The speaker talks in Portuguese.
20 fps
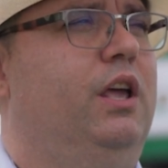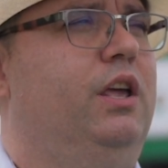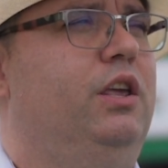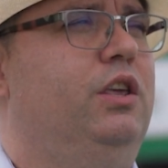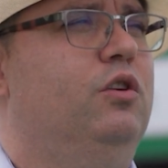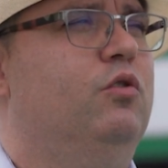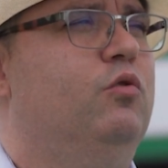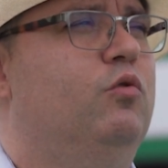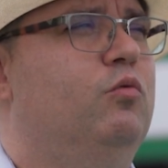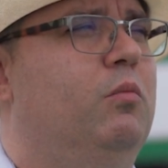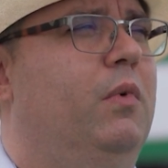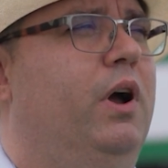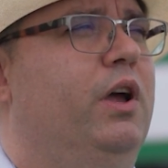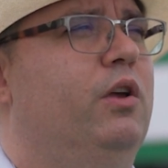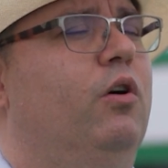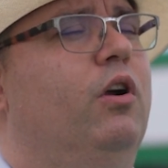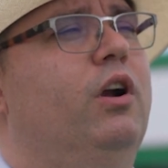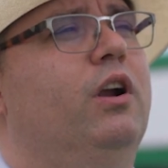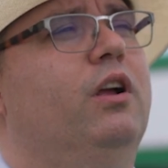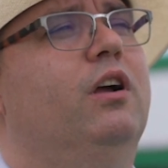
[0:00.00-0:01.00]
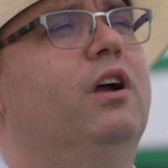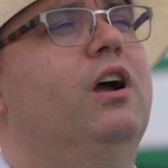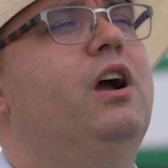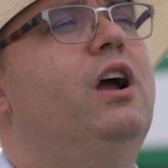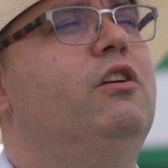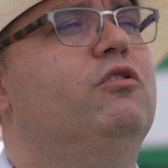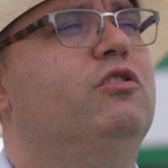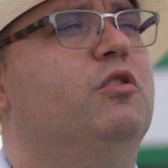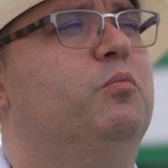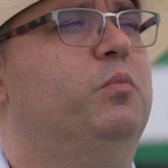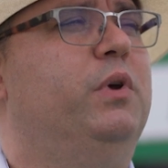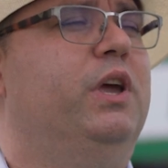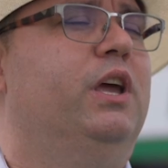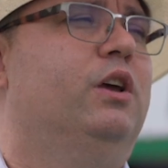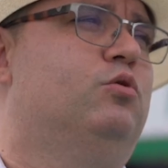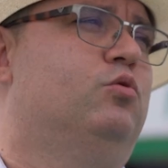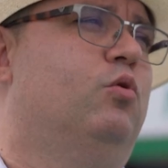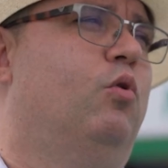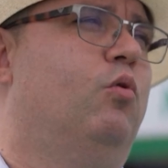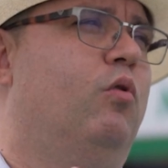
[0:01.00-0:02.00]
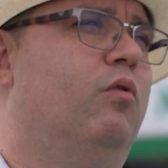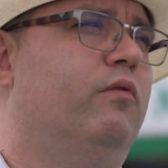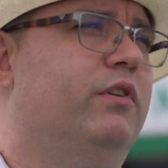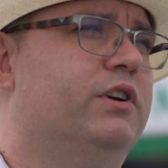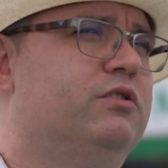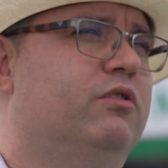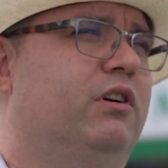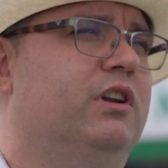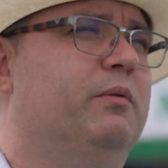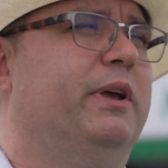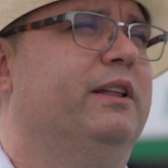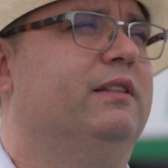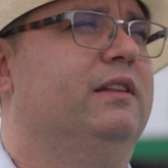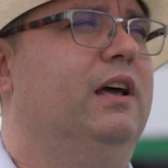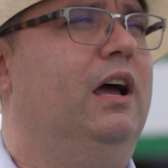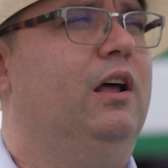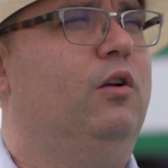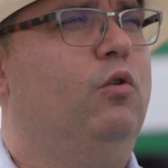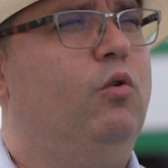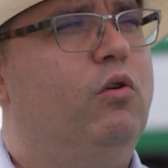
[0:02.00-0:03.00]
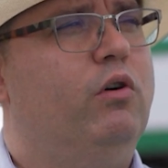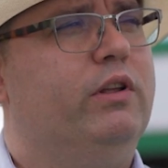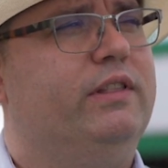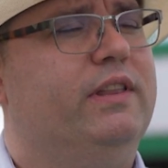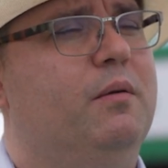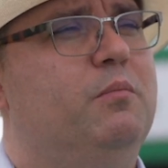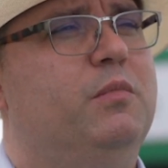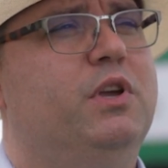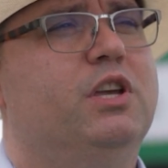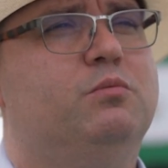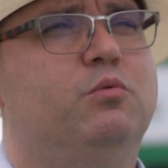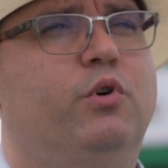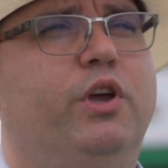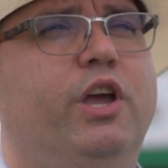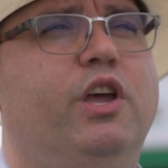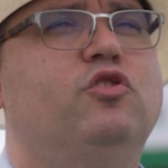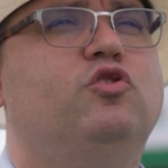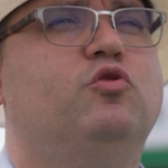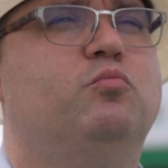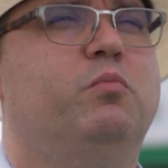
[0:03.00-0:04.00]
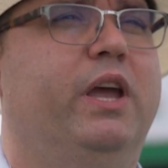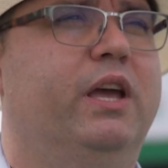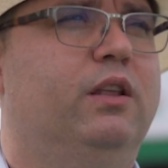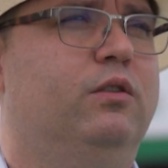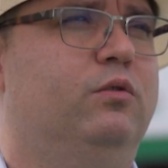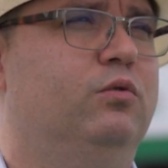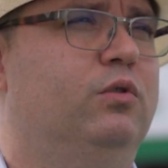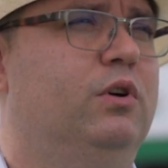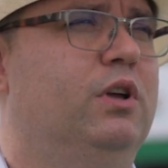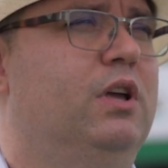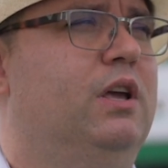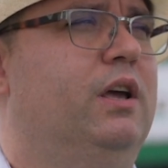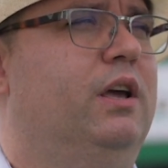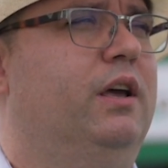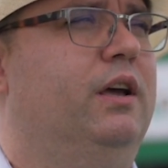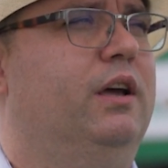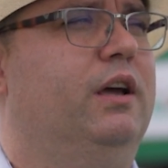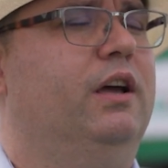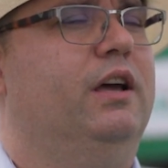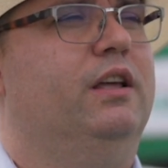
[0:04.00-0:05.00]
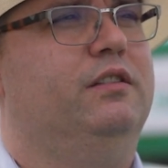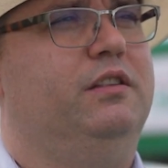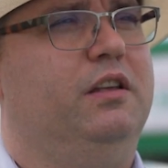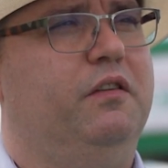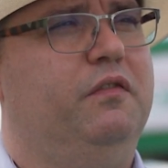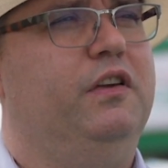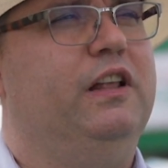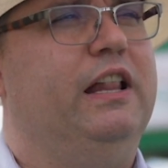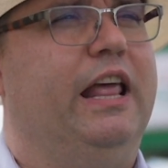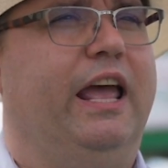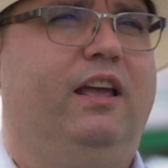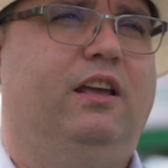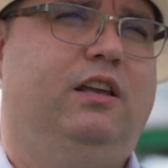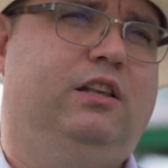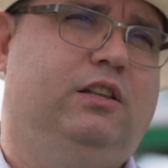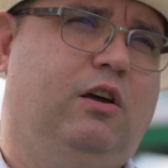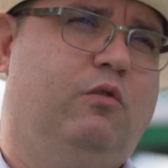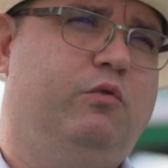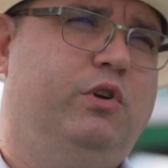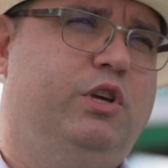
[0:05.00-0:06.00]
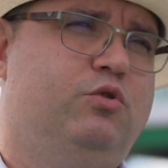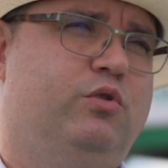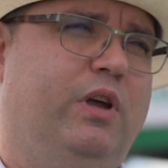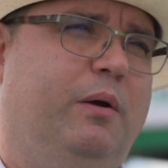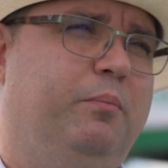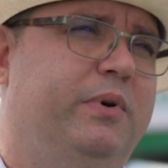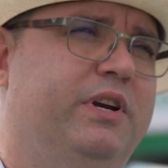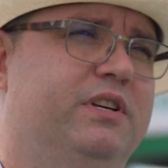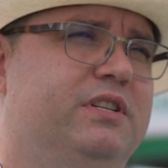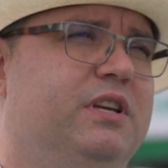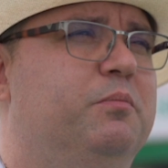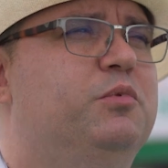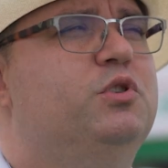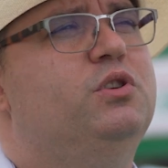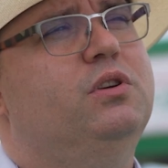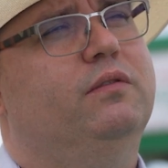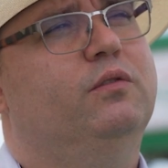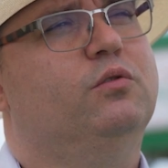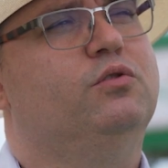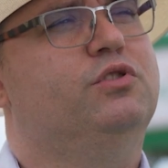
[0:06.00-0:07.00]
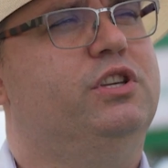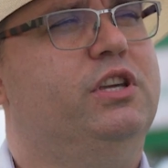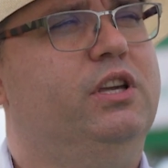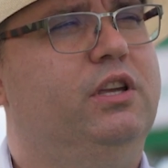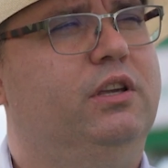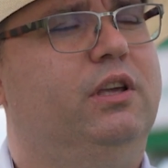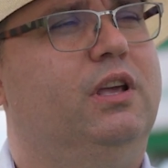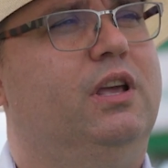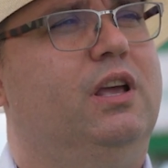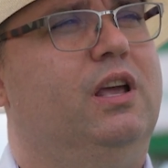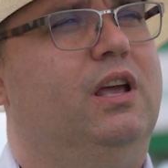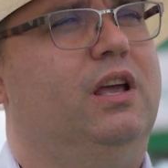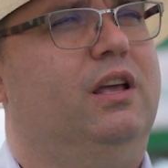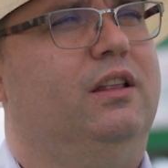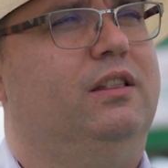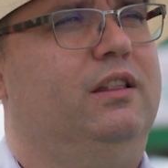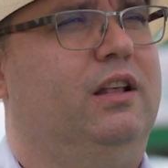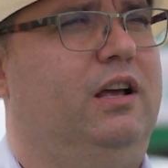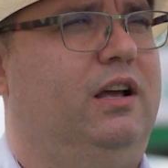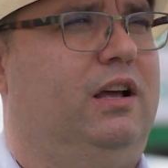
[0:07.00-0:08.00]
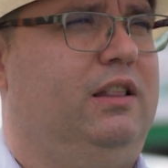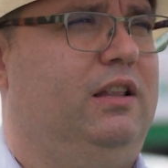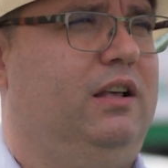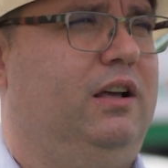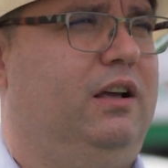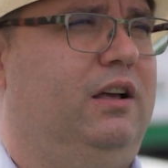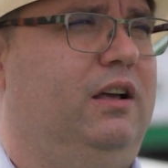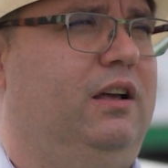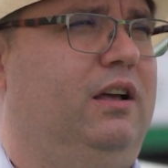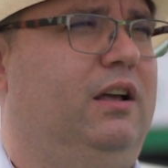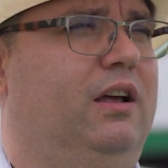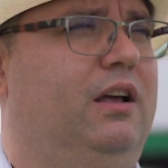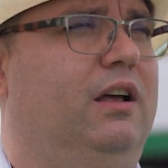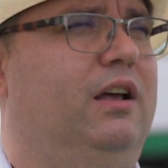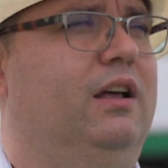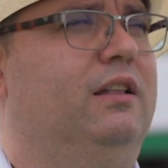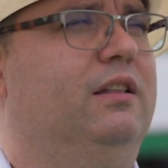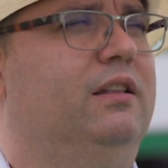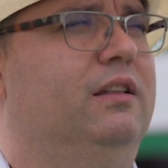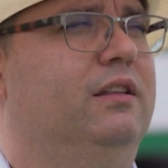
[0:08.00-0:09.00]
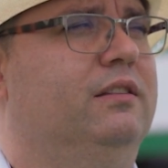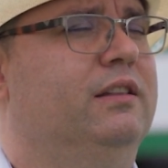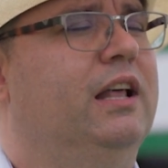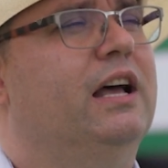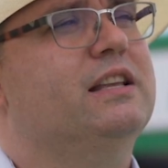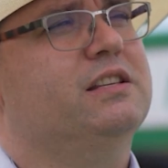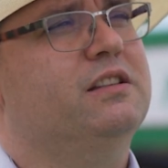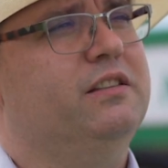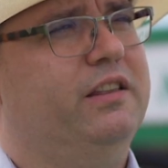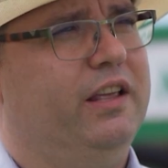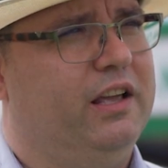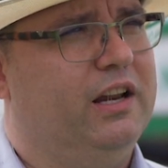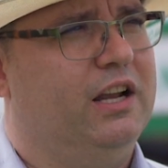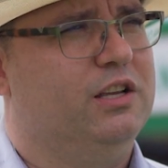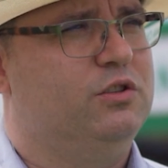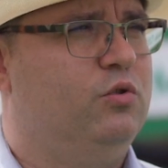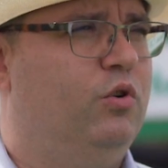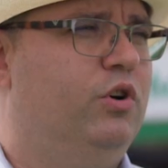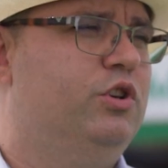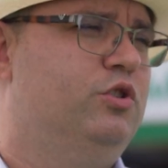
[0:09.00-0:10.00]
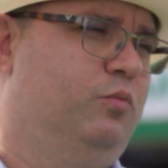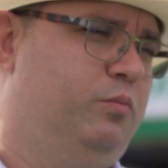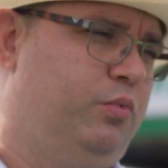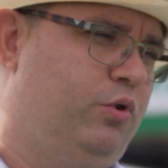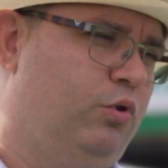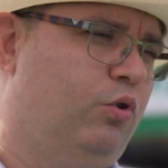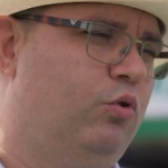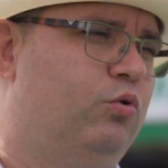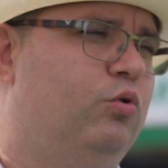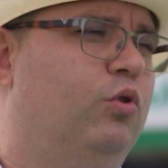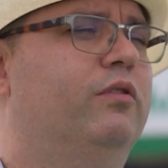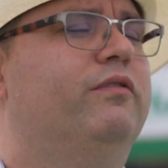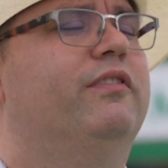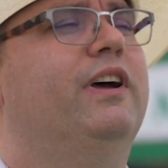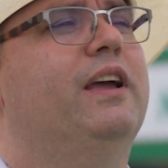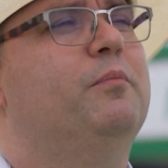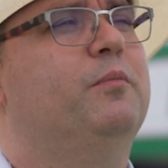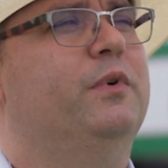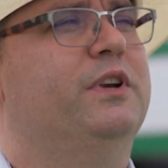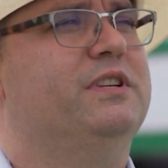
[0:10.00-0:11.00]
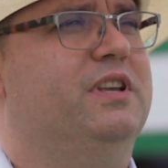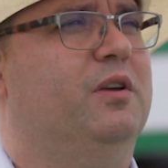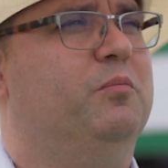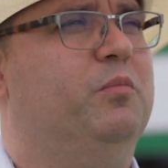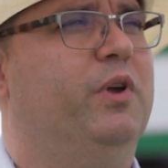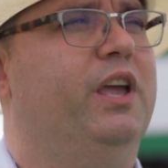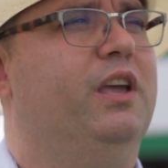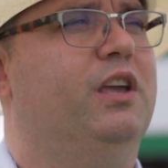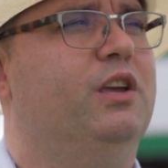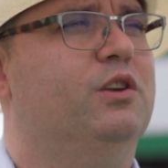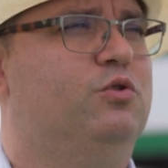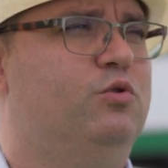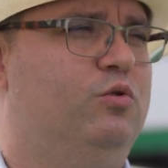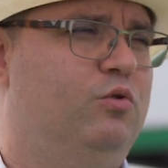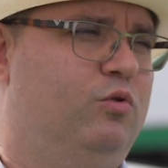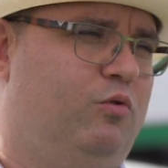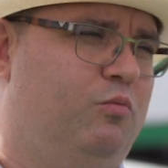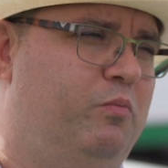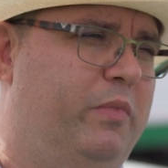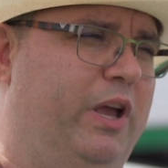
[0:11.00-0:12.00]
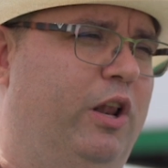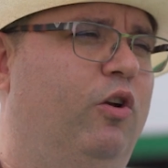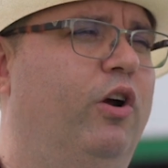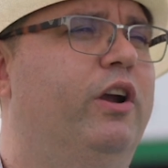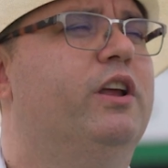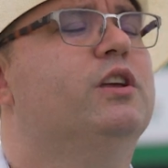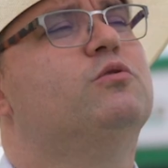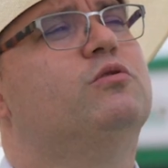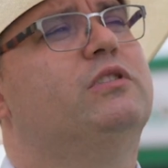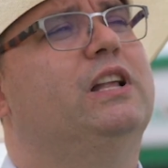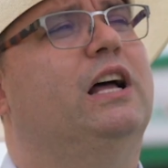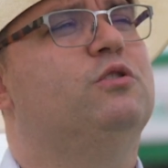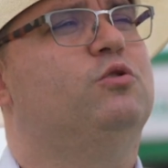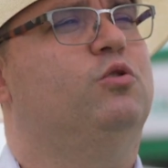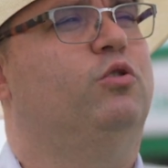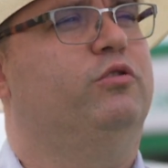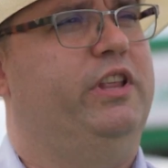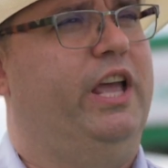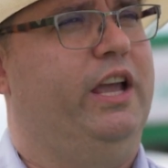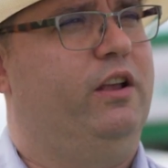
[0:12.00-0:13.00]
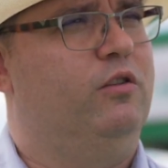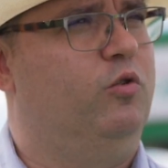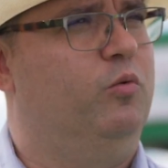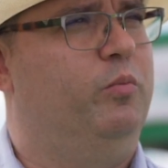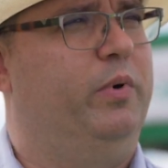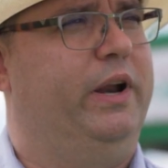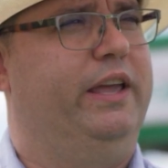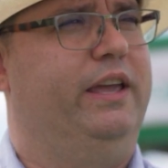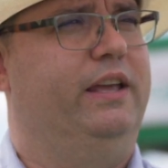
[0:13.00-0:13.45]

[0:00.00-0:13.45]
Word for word: e um maior ganho de peso ou conversão alimentar ou até mesmo rendimento uh, de filé. Então isso é perceptível sim na, na nas integrações e o produtor vai perceber isso com melhor resultado zootécnico para